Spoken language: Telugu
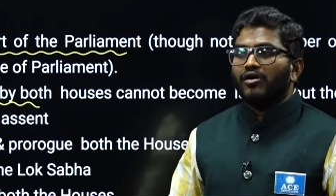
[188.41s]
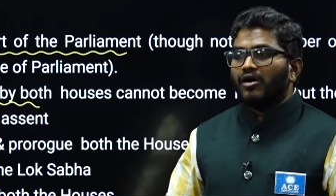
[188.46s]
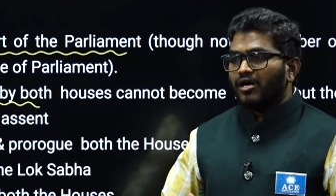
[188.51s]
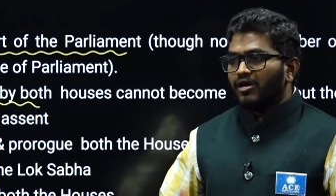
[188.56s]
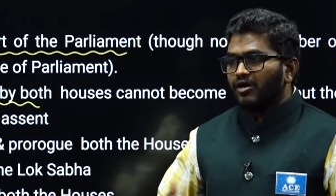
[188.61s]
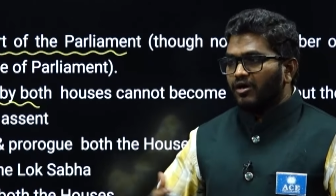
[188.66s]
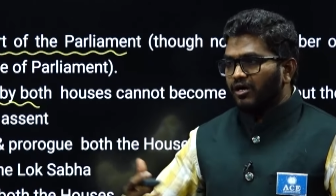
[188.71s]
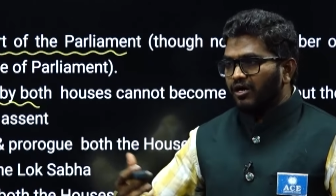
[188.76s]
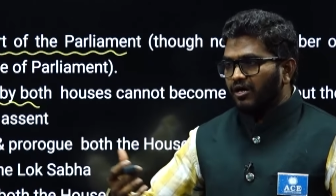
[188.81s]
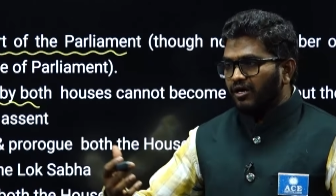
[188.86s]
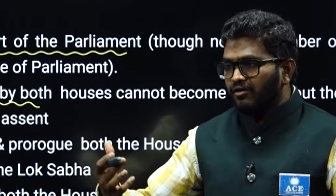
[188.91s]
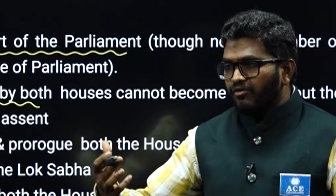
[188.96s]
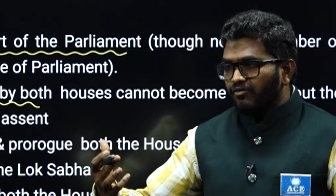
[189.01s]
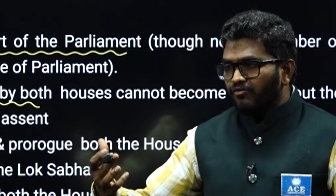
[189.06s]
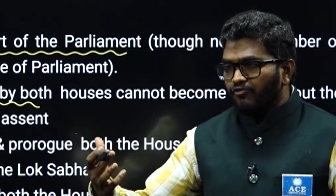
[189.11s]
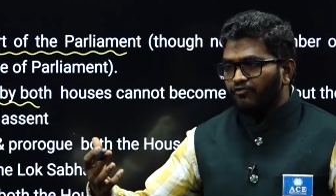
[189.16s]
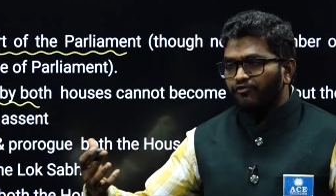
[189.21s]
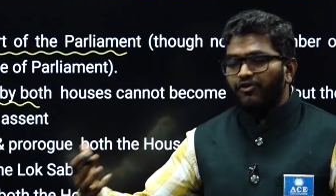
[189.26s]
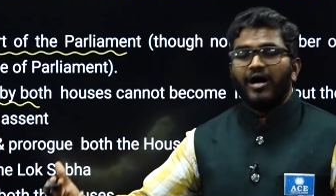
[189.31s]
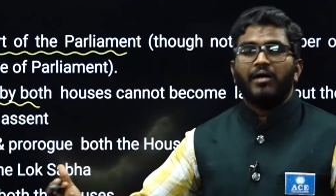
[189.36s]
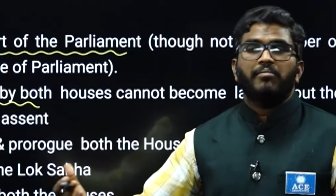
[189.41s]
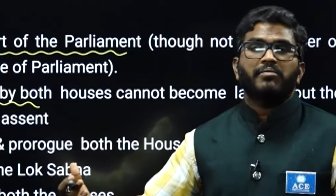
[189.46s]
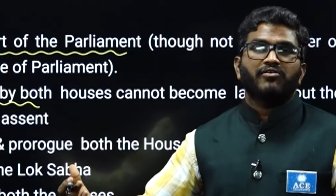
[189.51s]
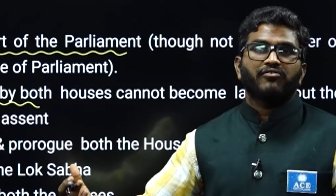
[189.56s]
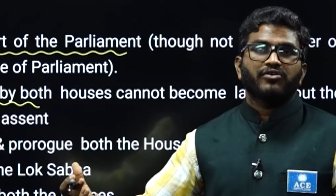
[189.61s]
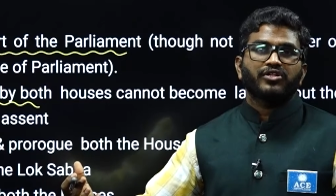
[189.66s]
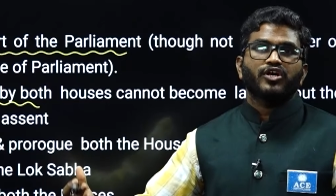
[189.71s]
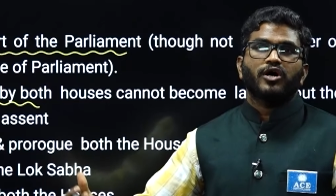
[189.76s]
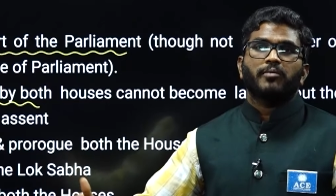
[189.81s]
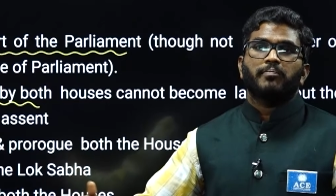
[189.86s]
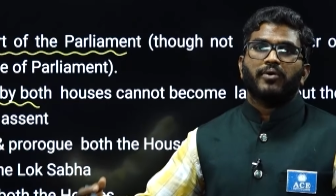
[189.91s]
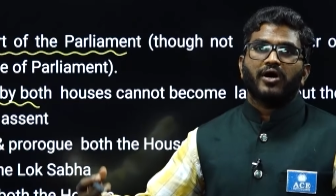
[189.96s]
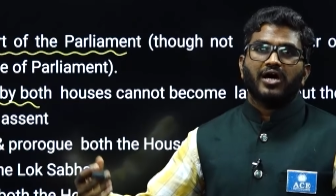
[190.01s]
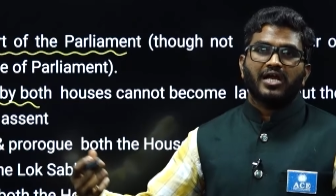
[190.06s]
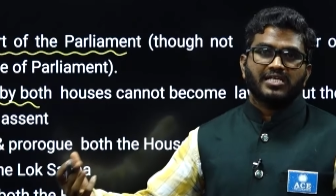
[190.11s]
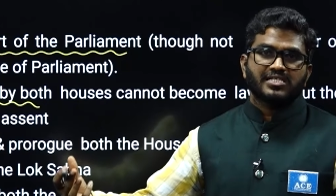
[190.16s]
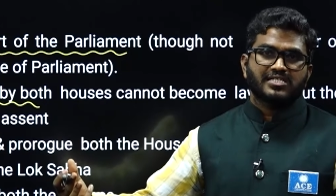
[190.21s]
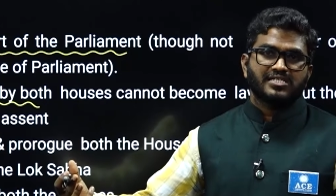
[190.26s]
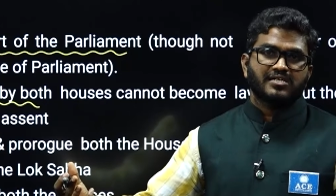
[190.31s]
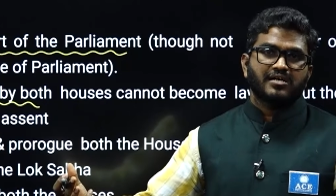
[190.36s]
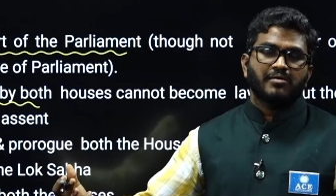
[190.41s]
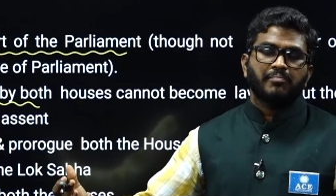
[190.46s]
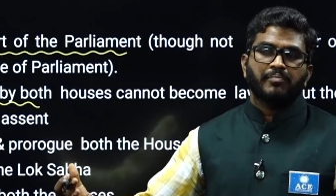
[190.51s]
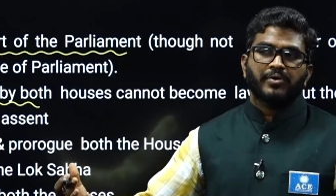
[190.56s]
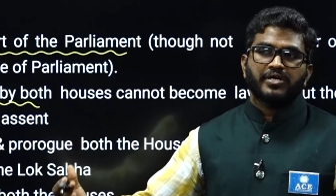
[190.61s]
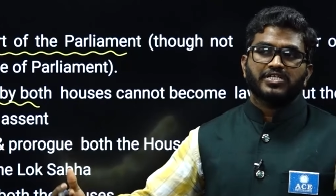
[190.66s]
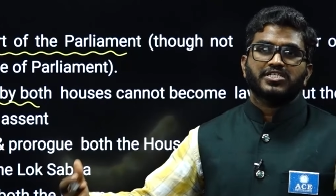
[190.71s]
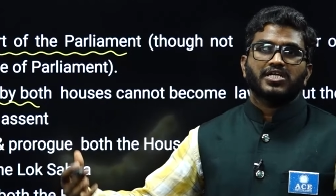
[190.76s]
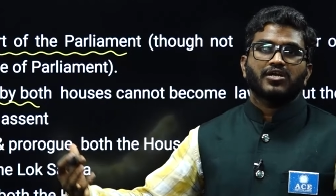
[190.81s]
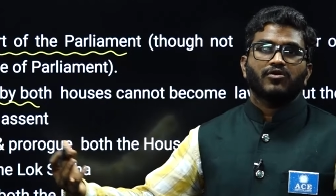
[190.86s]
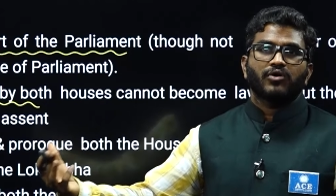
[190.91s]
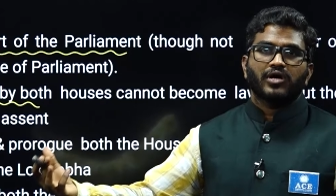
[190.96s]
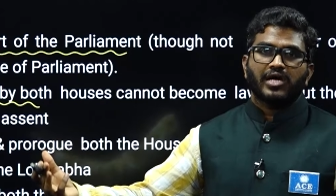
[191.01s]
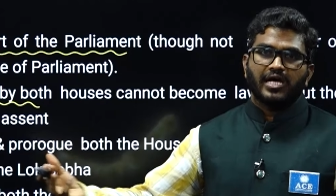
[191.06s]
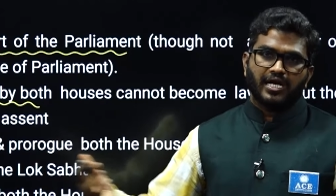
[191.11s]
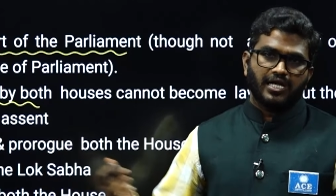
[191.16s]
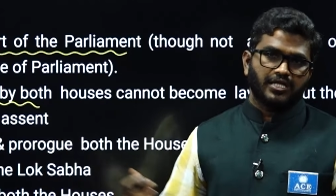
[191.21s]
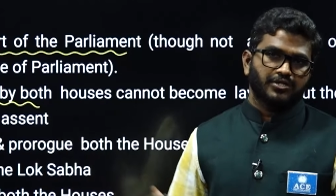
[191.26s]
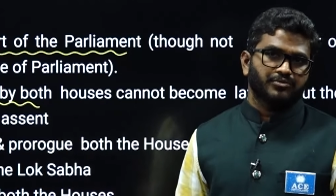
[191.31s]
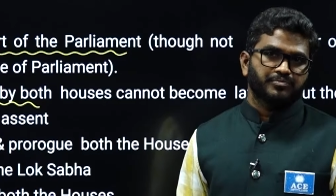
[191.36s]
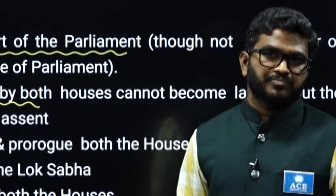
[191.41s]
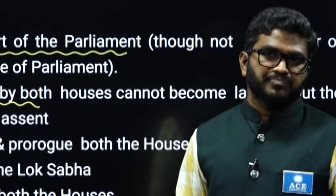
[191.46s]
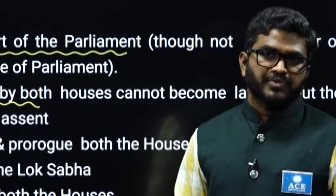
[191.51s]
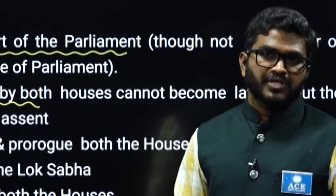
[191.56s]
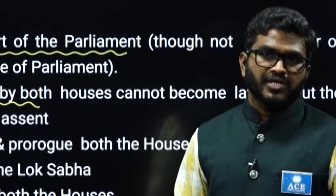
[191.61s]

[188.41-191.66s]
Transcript: ఒక ఫామ్ అవ్వదు ఆ పాలసీగా ప్రజల్లోకి వెళ్ళదు